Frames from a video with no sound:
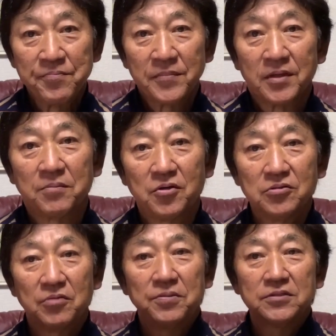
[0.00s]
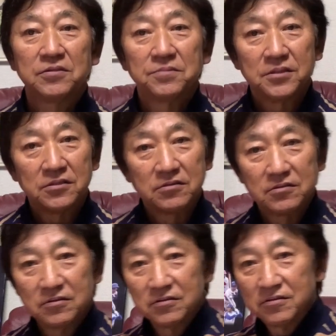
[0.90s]
ボールをポッと見て
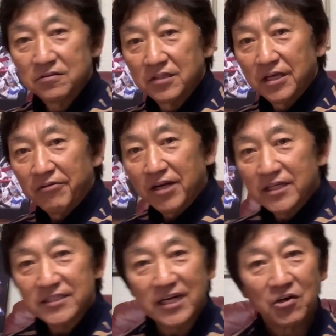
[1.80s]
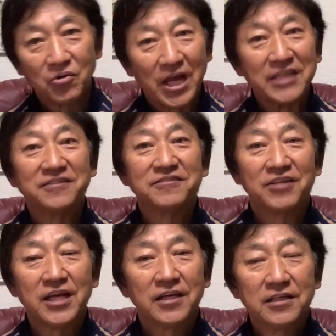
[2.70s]
スーッて柔らかさがこうないんです
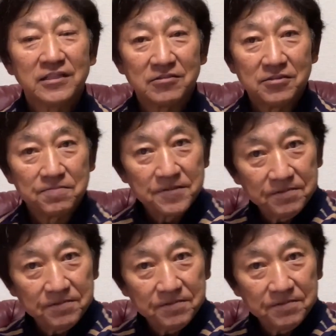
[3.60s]
ねどうしても